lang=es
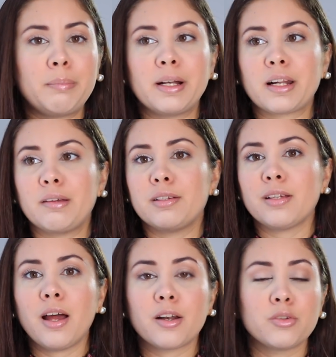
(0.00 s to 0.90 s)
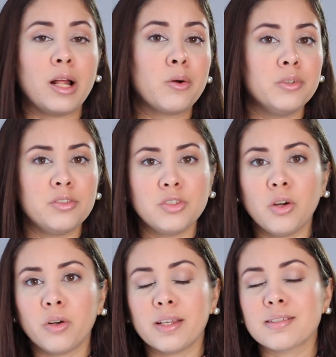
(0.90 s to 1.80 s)
para revisar las
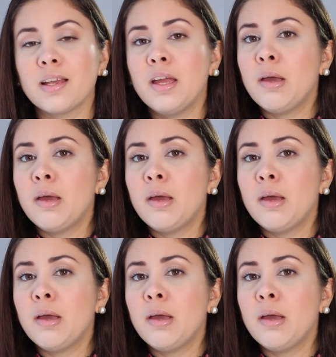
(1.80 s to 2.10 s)
condiciones,